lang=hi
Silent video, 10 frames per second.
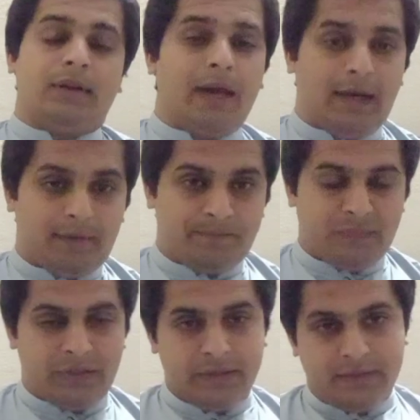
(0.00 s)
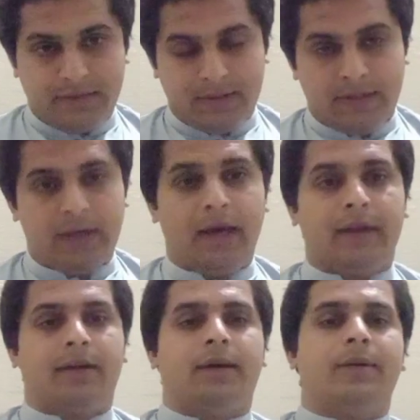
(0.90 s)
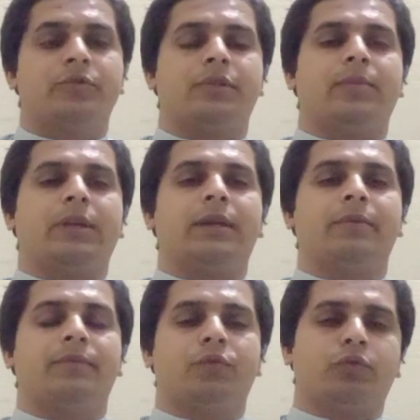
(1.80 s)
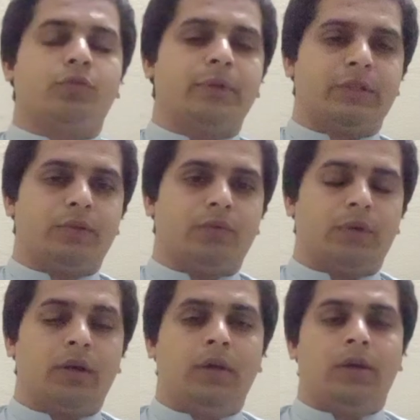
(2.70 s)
लाइन ही इज़ लाइन अब उसका मतलब उर्दू में ये हुआ